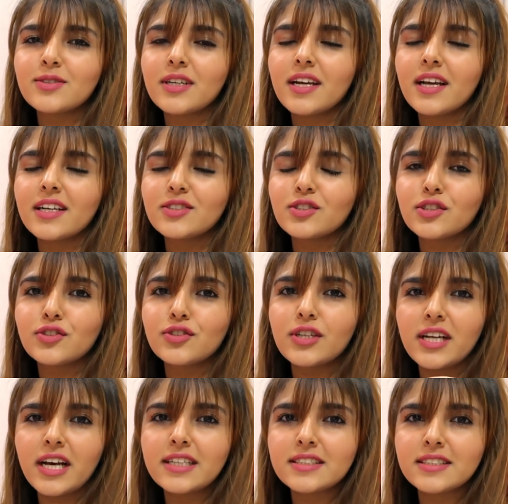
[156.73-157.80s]
सो दैट आई कैन जस्ट
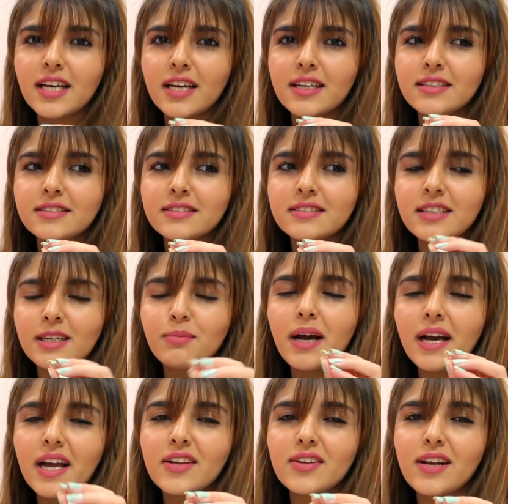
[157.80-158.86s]
रिलैक्स एंड सेट
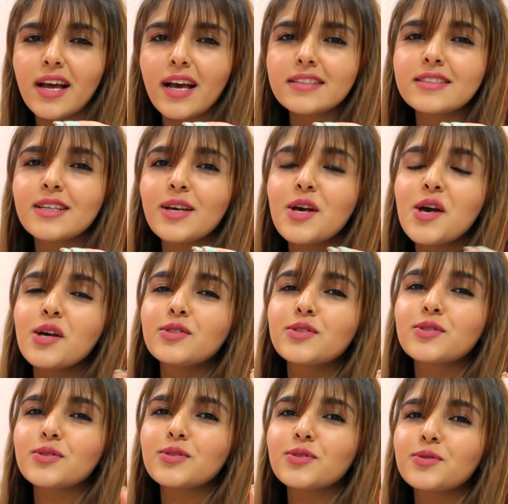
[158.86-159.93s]
बैक एंड
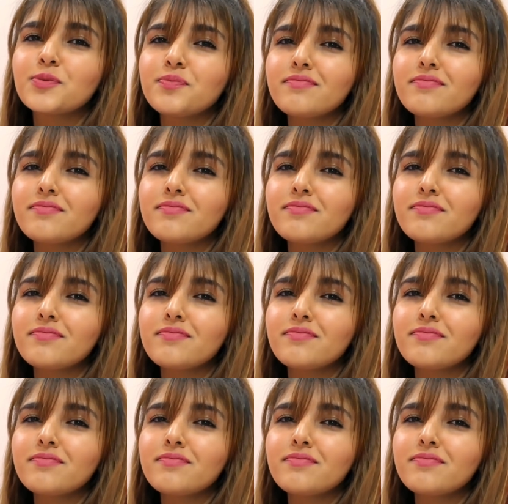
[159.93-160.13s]
रिलैक्स सो